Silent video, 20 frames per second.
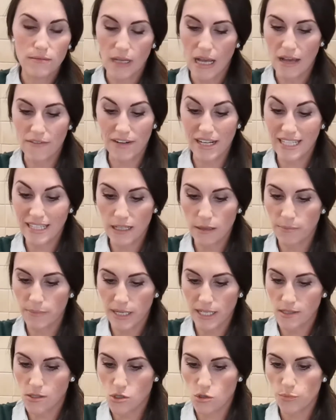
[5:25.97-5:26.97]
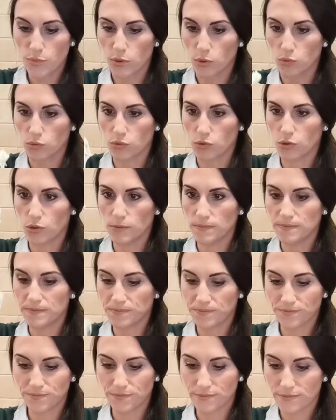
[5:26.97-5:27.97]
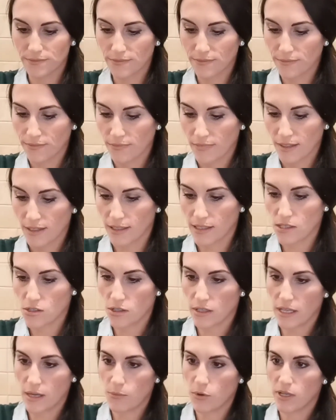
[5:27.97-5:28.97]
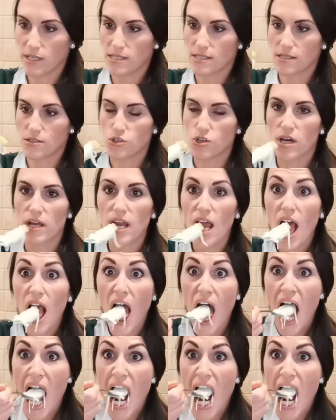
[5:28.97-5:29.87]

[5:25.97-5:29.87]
avrete il pranzo pronto. Adesso andiamoli a assaggiare.